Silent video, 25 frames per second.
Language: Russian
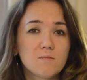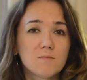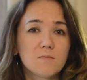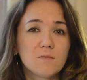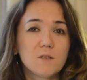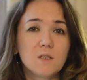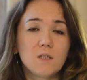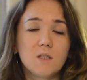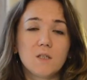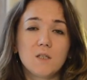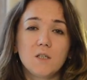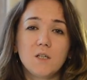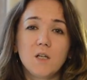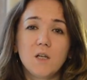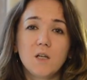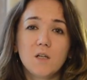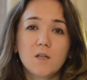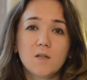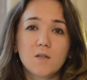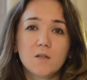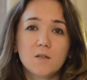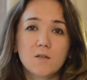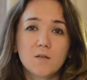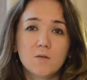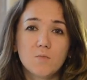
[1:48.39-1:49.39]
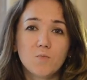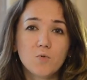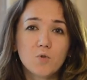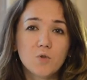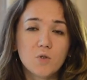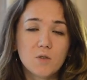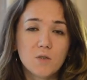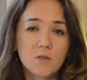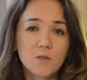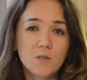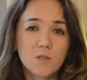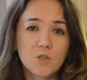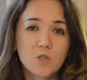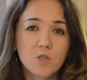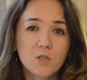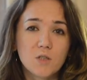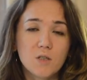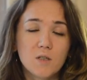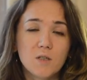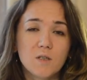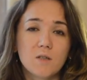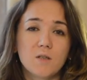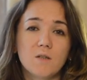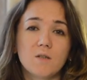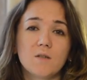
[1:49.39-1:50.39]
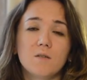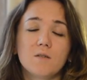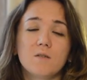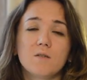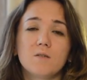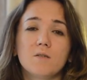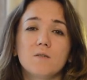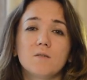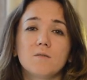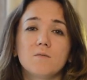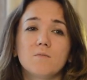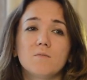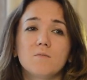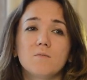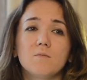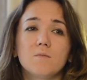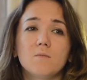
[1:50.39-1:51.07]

э, или бутылочки а,